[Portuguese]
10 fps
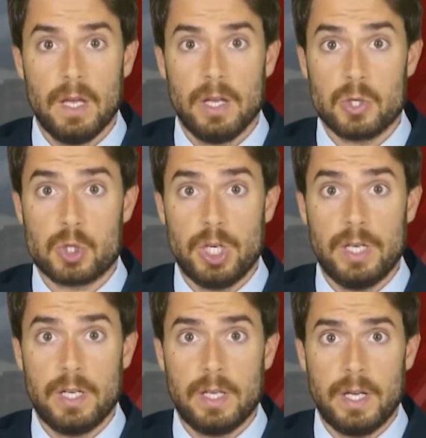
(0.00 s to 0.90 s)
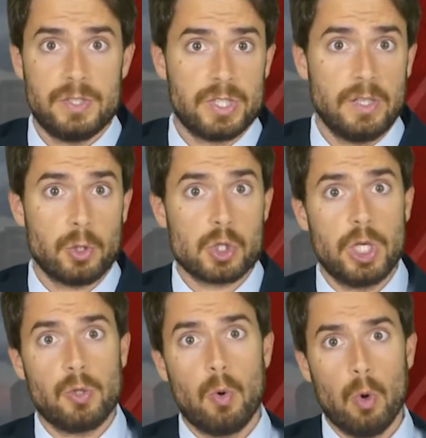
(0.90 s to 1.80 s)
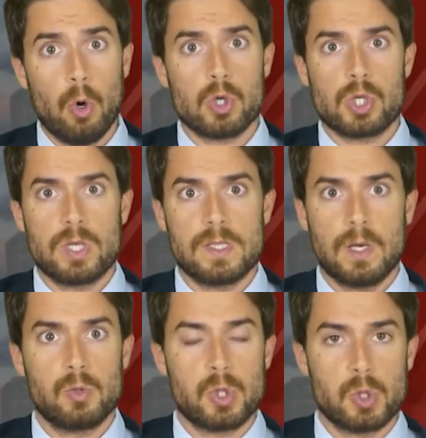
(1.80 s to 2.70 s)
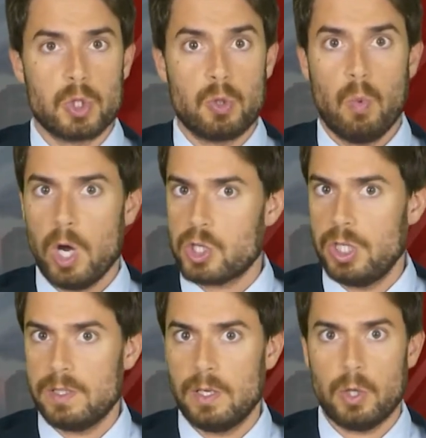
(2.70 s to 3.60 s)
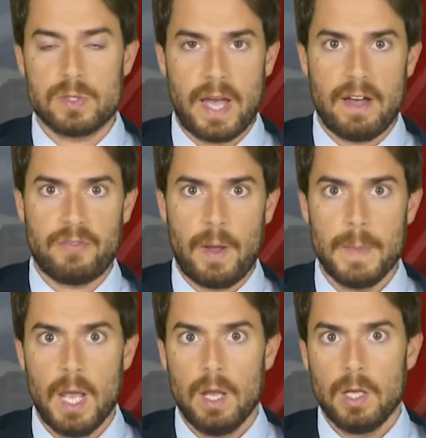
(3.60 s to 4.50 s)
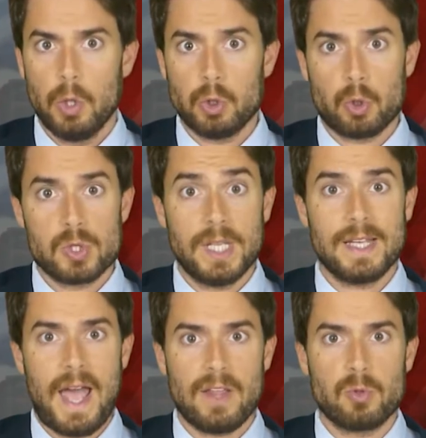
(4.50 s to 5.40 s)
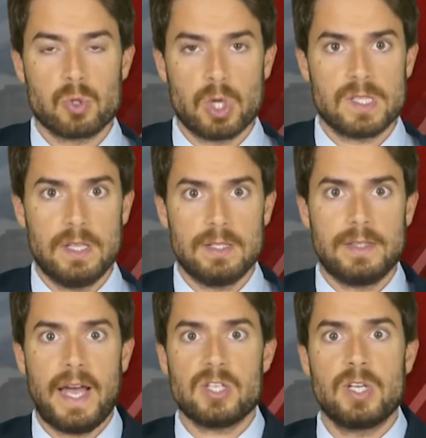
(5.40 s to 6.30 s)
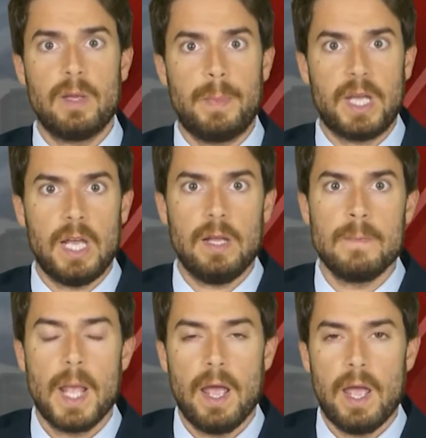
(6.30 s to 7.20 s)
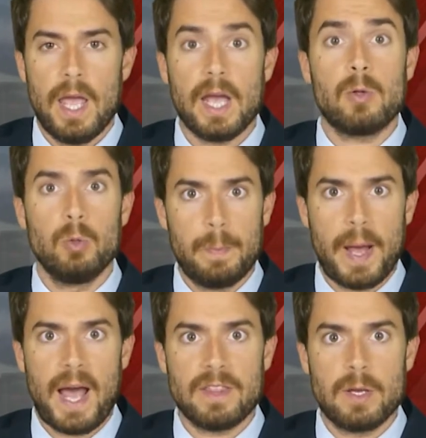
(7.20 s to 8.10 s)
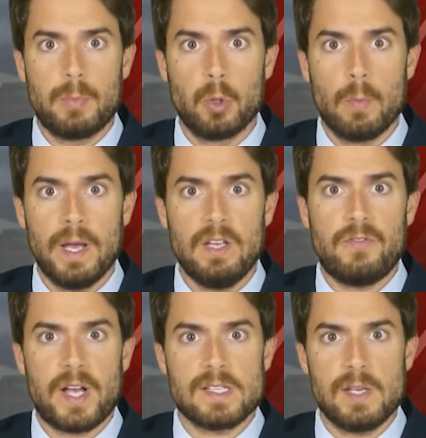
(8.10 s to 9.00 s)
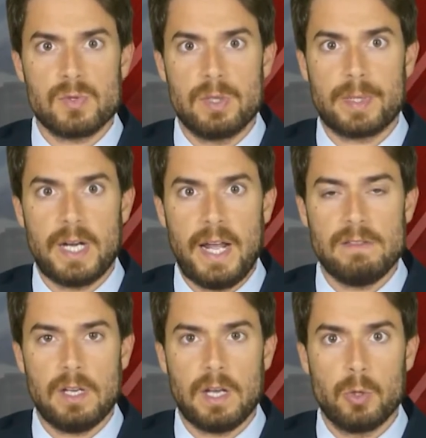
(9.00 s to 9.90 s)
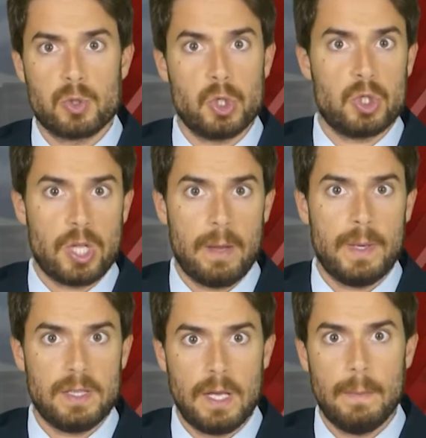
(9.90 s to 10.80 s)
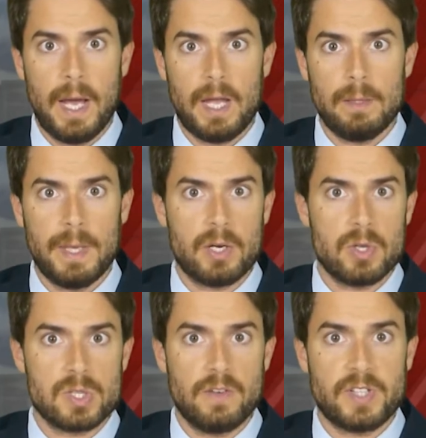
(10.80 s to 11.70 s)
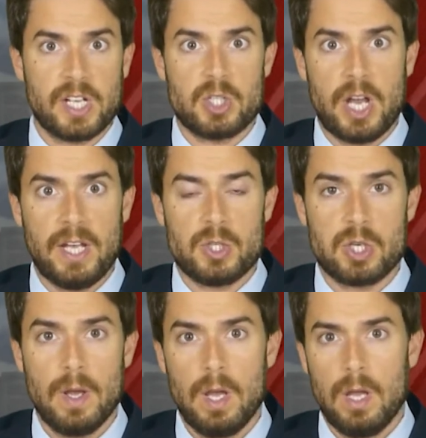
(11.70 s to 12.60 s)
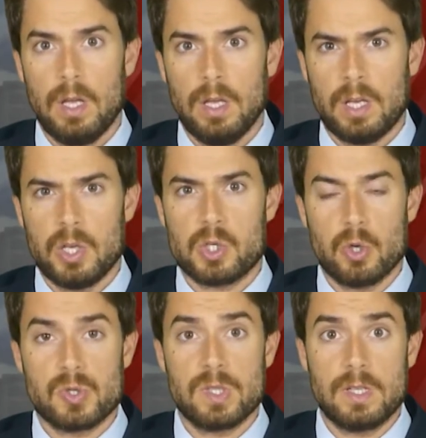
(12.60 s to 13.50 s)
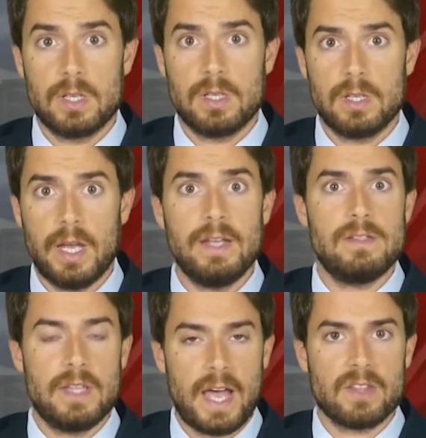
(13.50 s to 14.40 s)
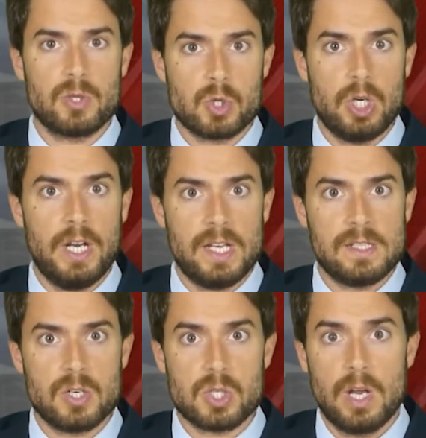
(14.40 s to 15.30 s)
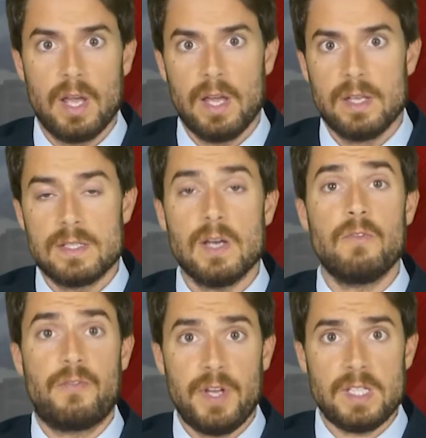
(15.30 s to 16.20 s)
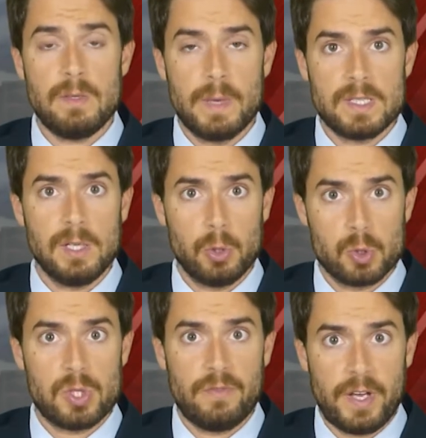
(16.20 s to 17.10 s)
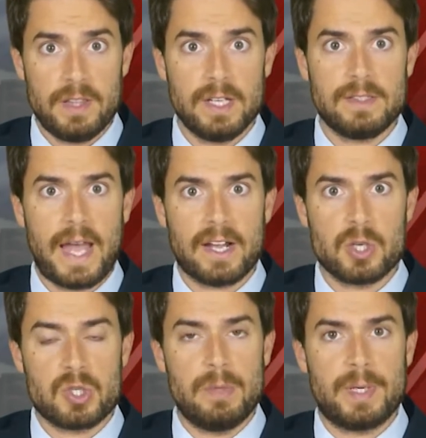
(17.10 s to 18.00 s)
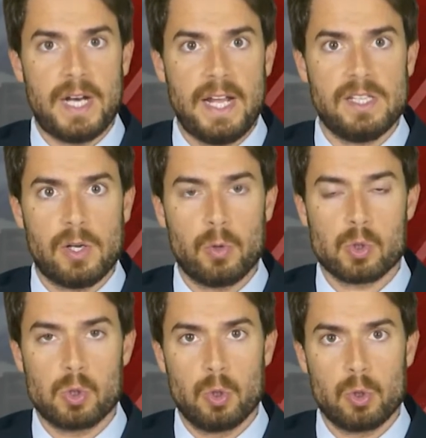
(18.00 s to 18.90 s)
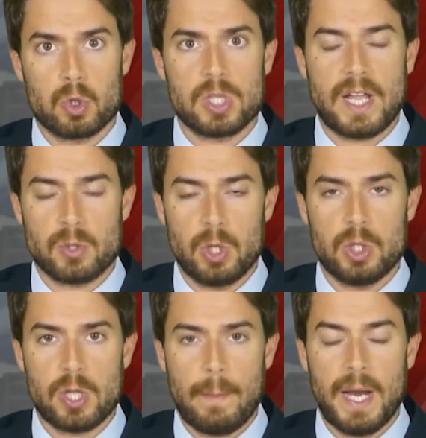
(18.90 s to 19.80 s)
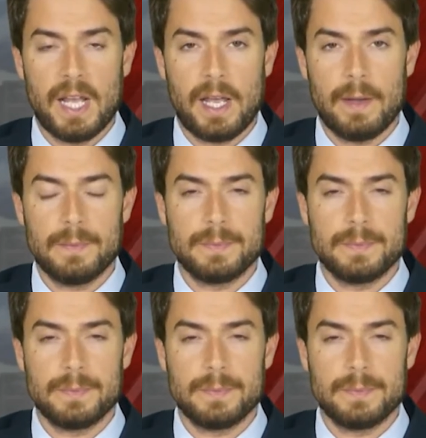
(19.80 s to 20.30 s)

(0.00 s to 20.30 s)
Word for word: A China, entretanto, rejeitou hoje as acusações de Washington, Ottawa e outros aliados ocidentais de que Pequim é culpada por uma invasão cibernética no sistema de e-mail Microsoft Exchange e queixou-se de que entidades chinesas são vítimas, inclusive, de ataques cibernéticos nos Estados Unidos da América.